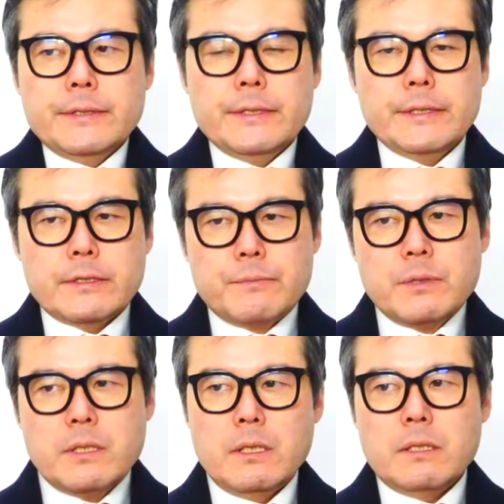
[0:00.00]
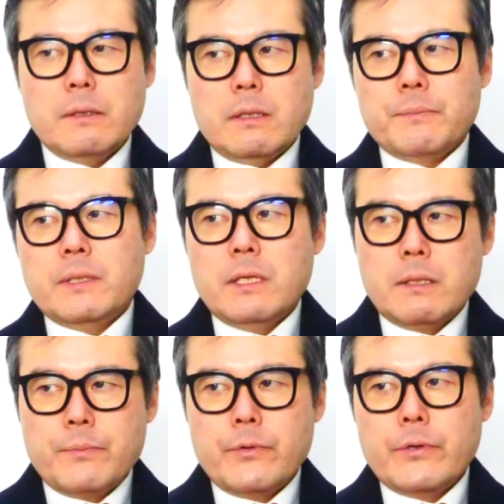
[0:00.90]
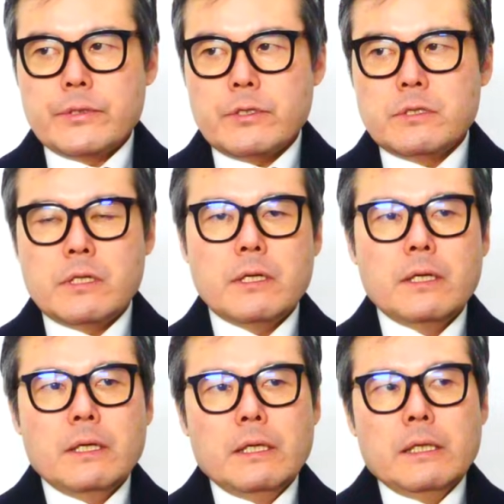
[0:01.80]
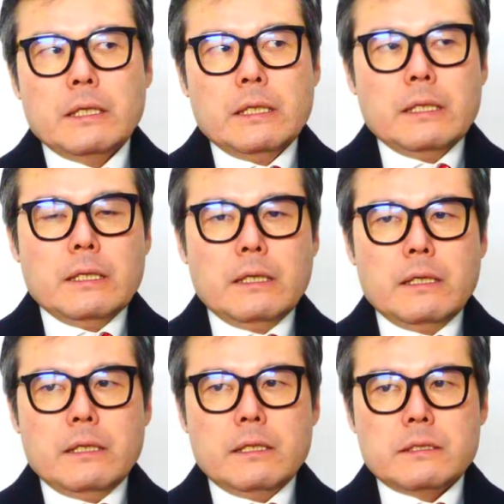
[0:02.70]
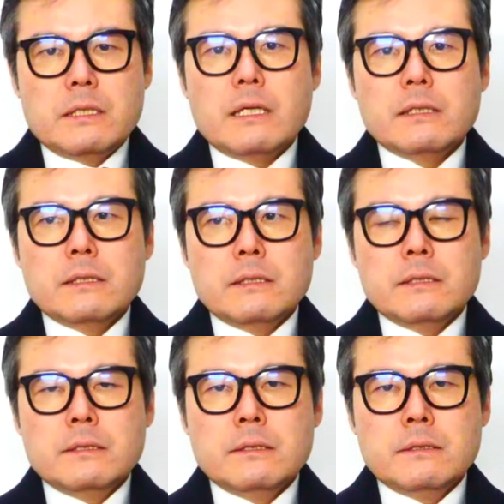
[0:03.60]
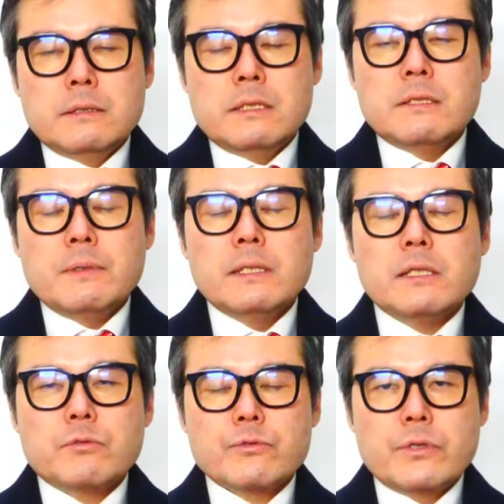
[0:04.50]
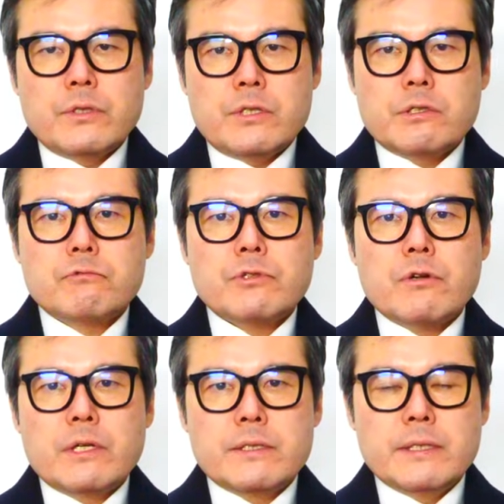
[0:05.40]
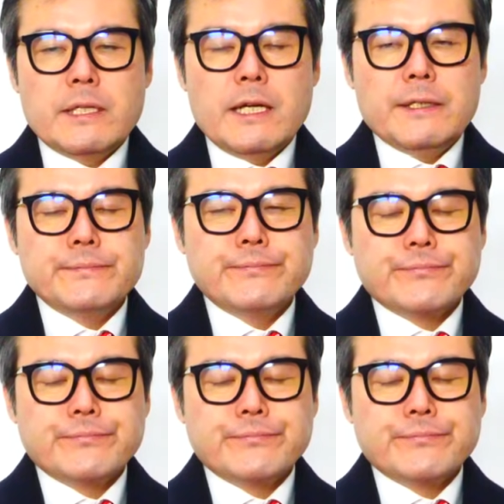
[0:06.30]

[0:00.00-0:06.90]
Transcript: 어, 비례 비례대표에서 이제 어, 지난 21대 총선에서 19석을 했으니까